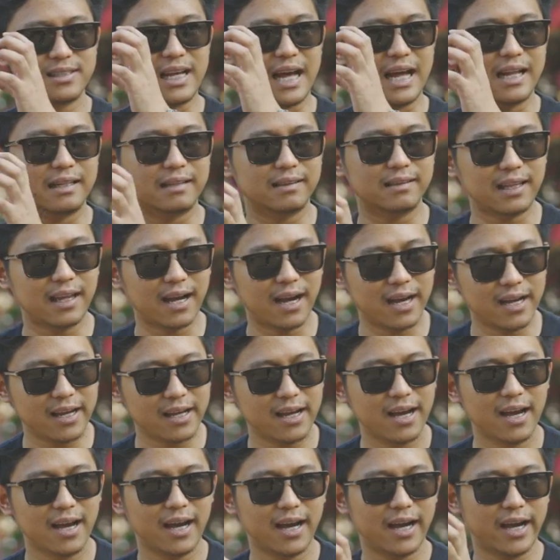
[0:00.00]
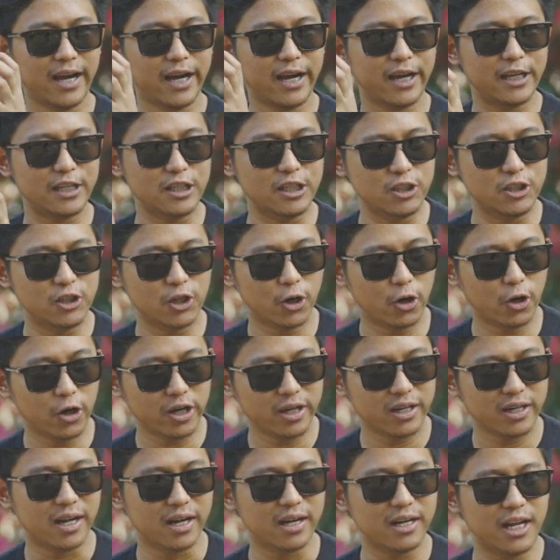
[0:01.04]
santai
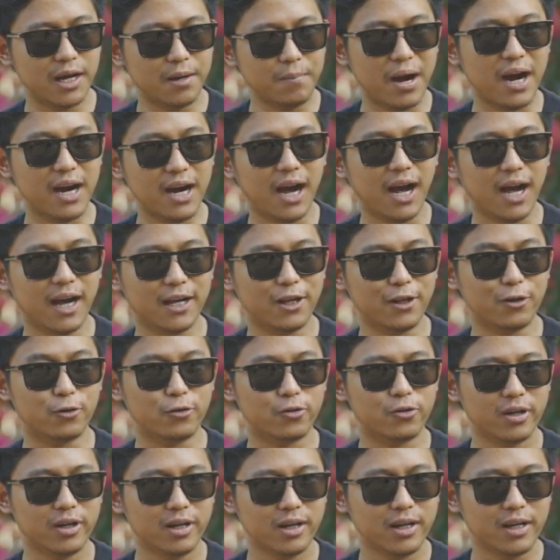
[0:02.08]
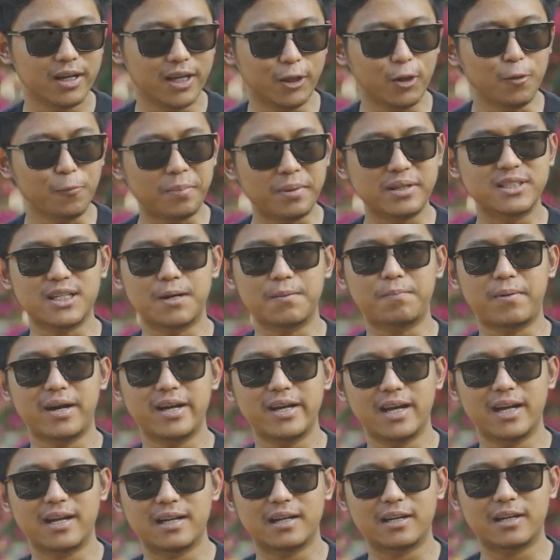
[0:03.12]
enjoy dan dia bangga gitu itu
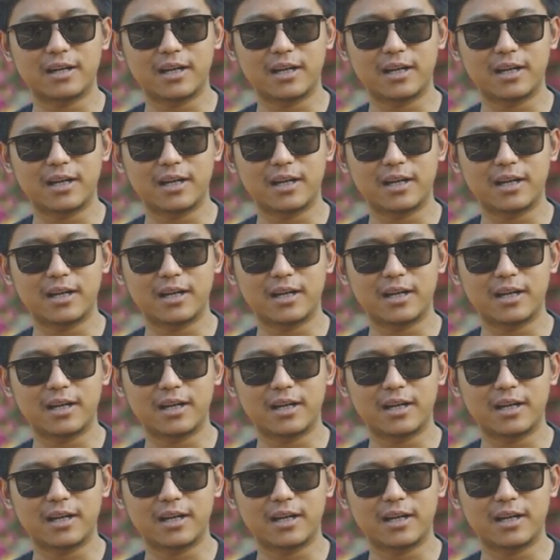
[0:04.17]
pencapaian